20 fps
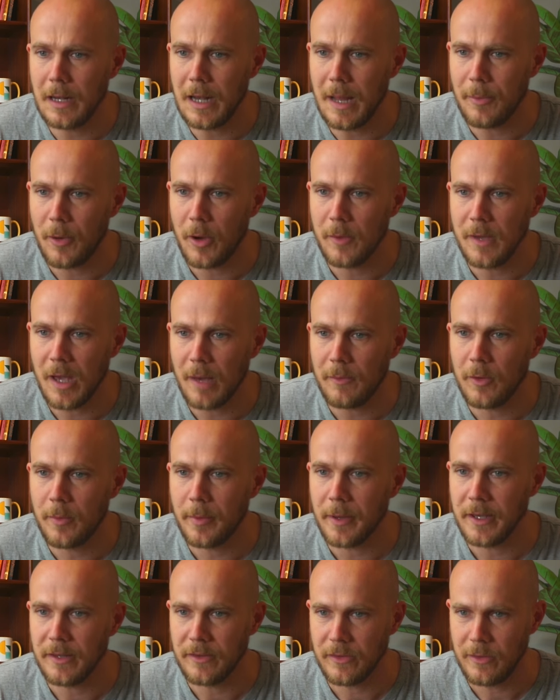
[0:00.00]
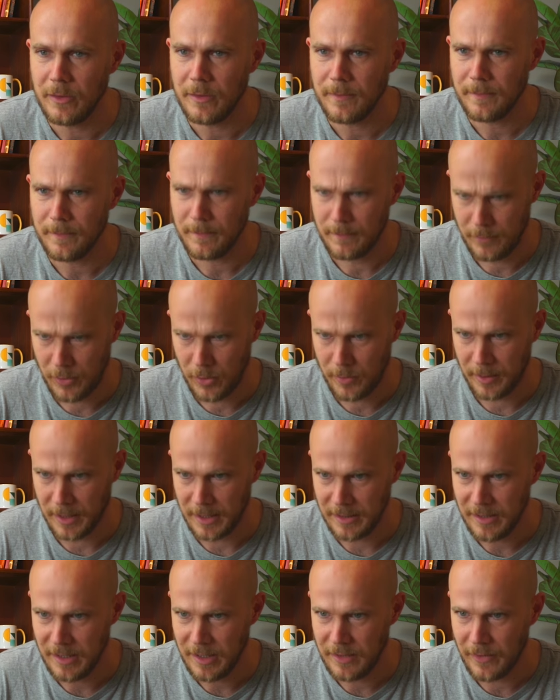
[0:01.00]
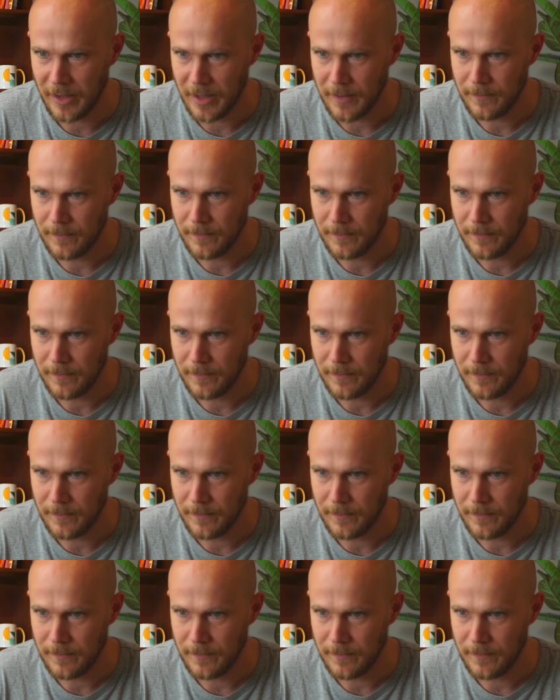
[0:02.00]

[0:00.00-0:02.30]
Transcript: première propriété est vraie.